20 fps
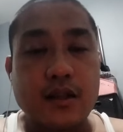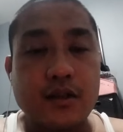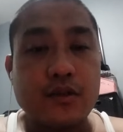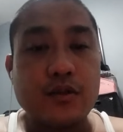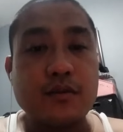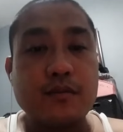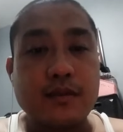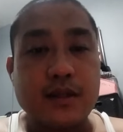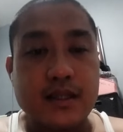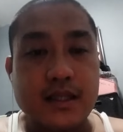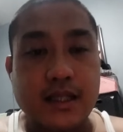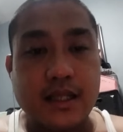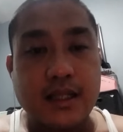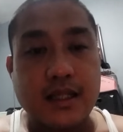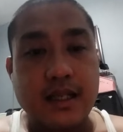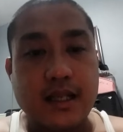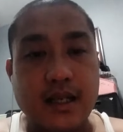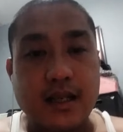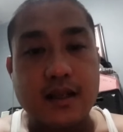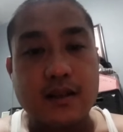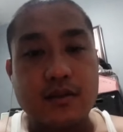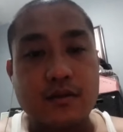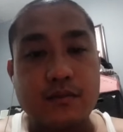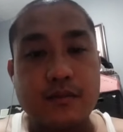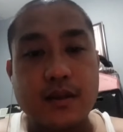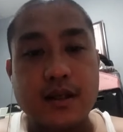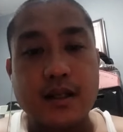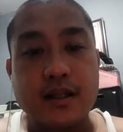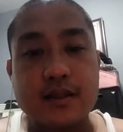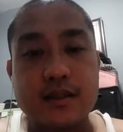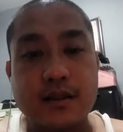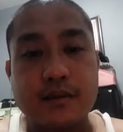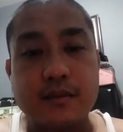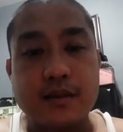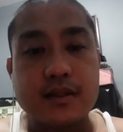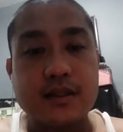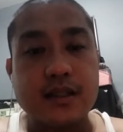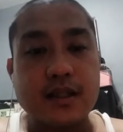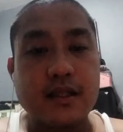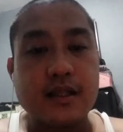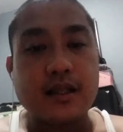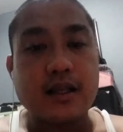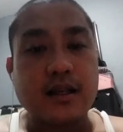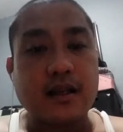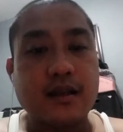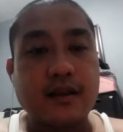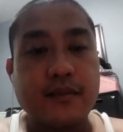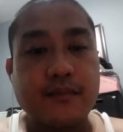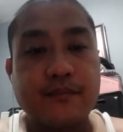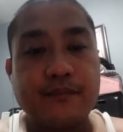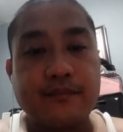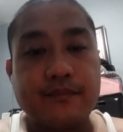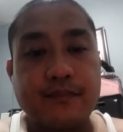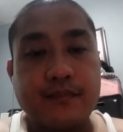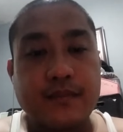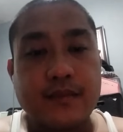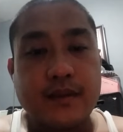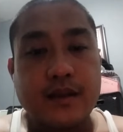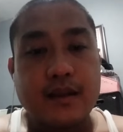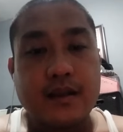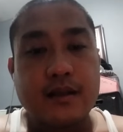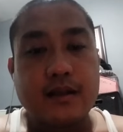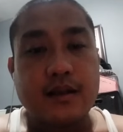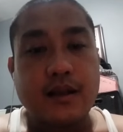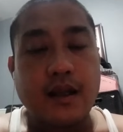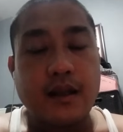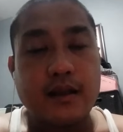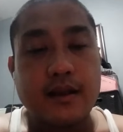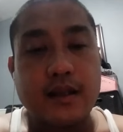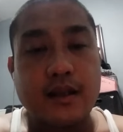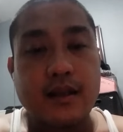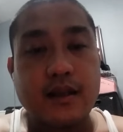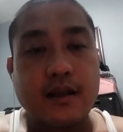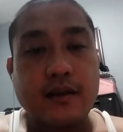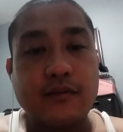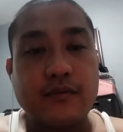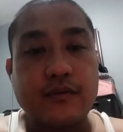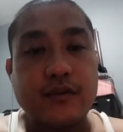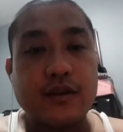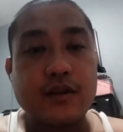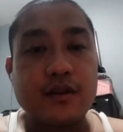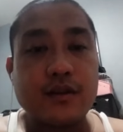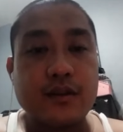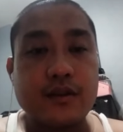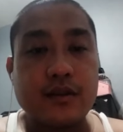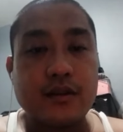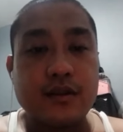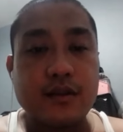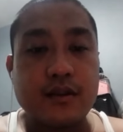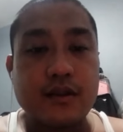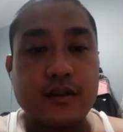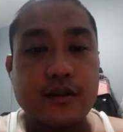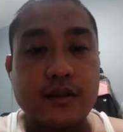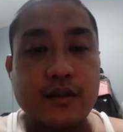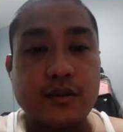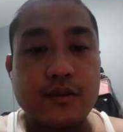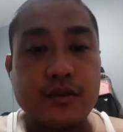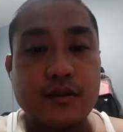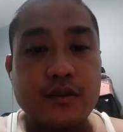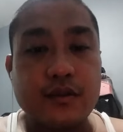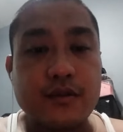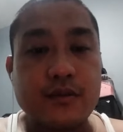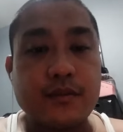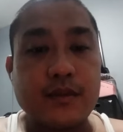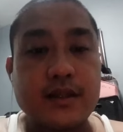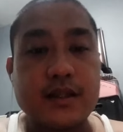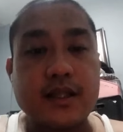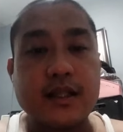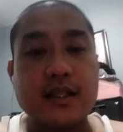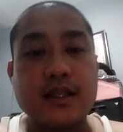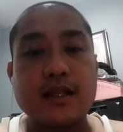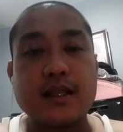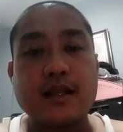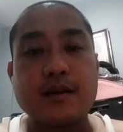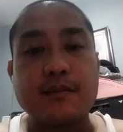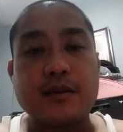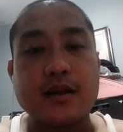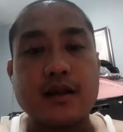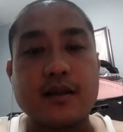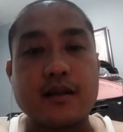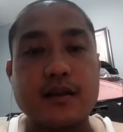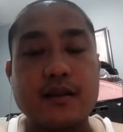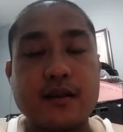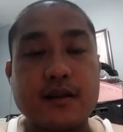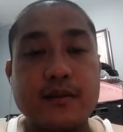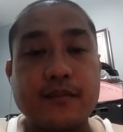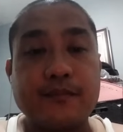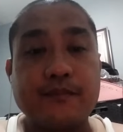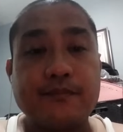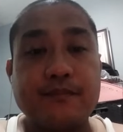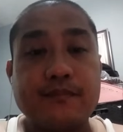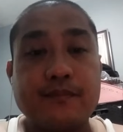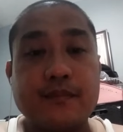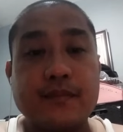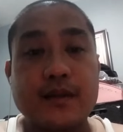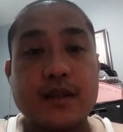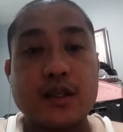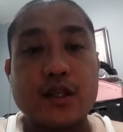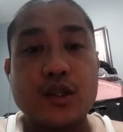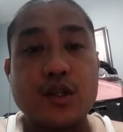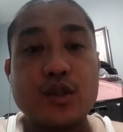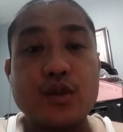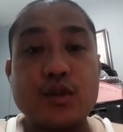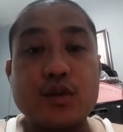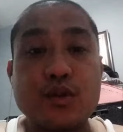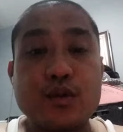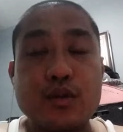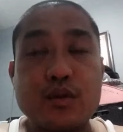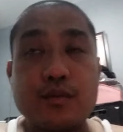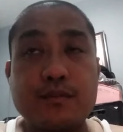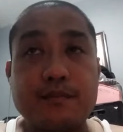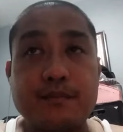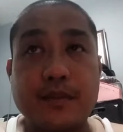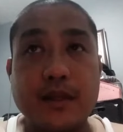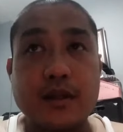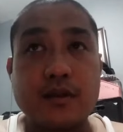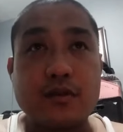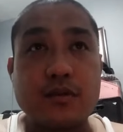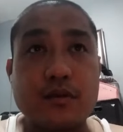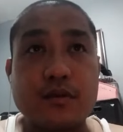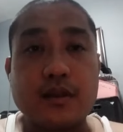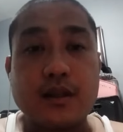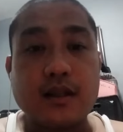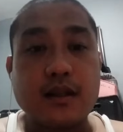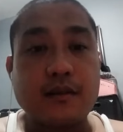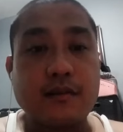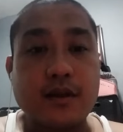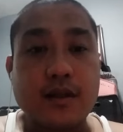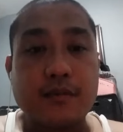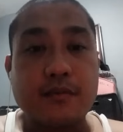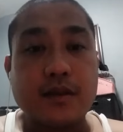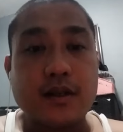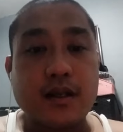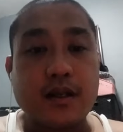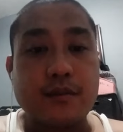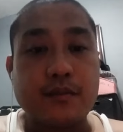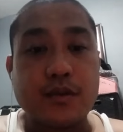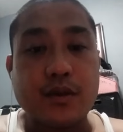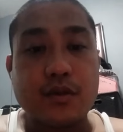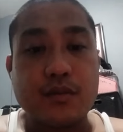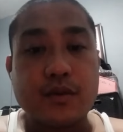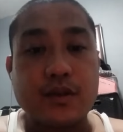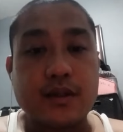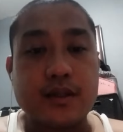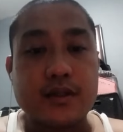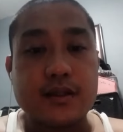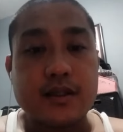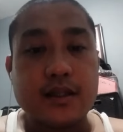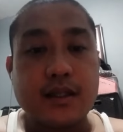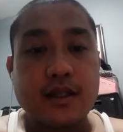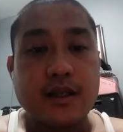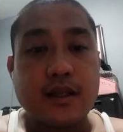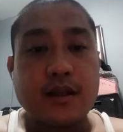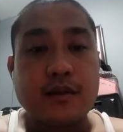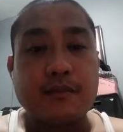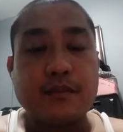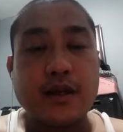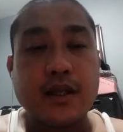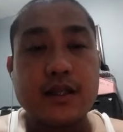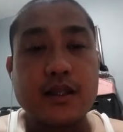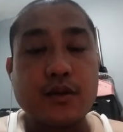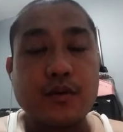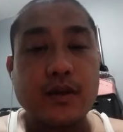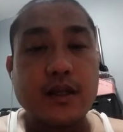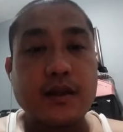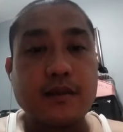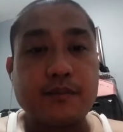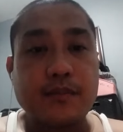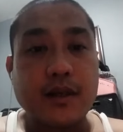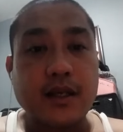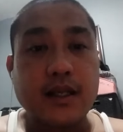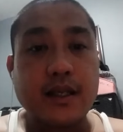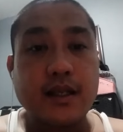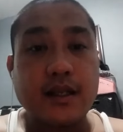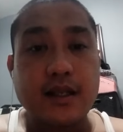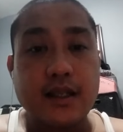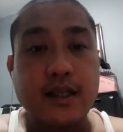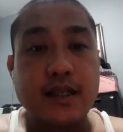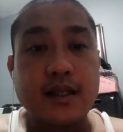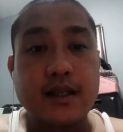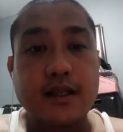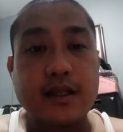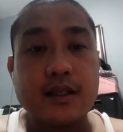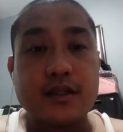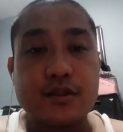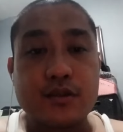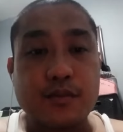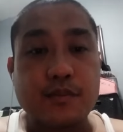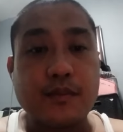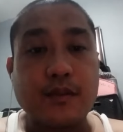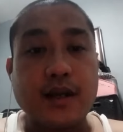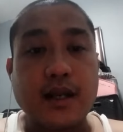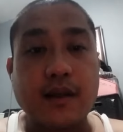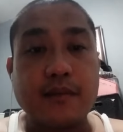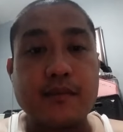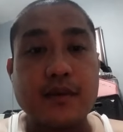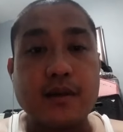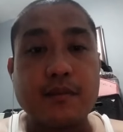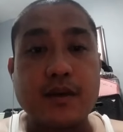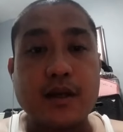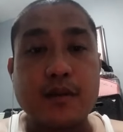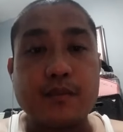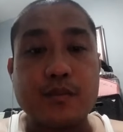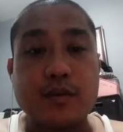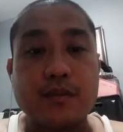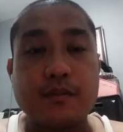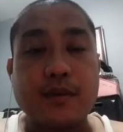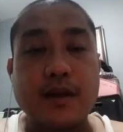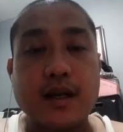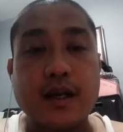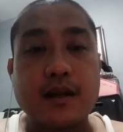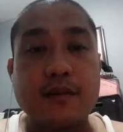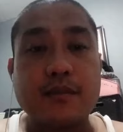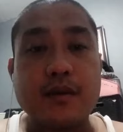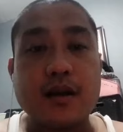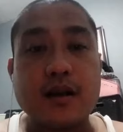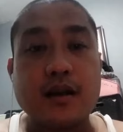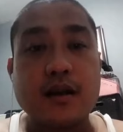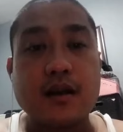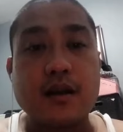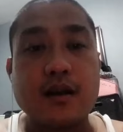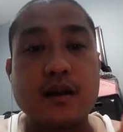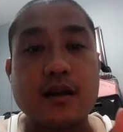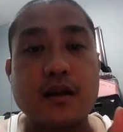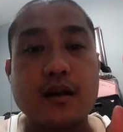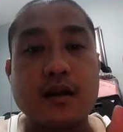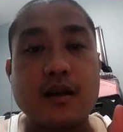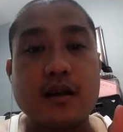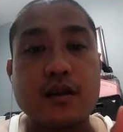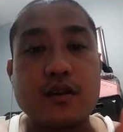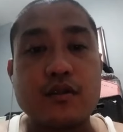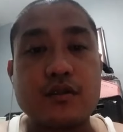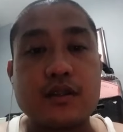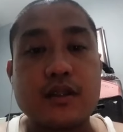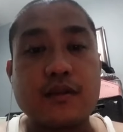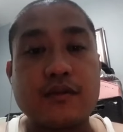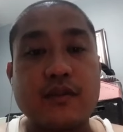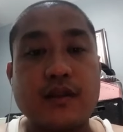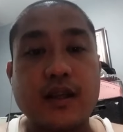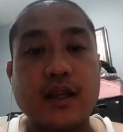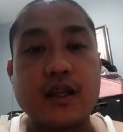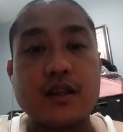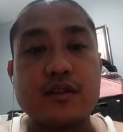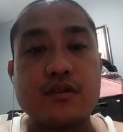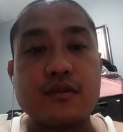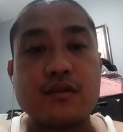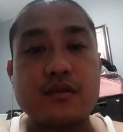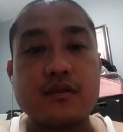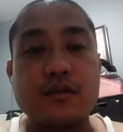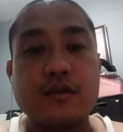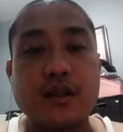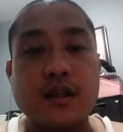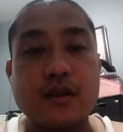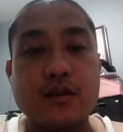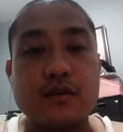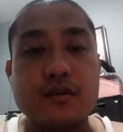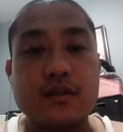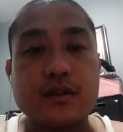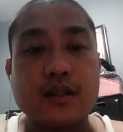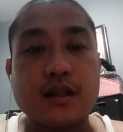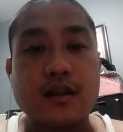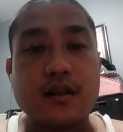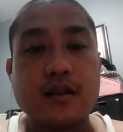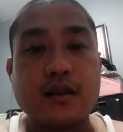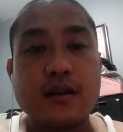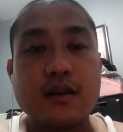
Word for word: Filipino Masilya kumbaga sa Masilya and then after yung Masilya naman yung pintura naman mga viewers by the way paki-click and subscribe naman po para ma-notification ko kayo sa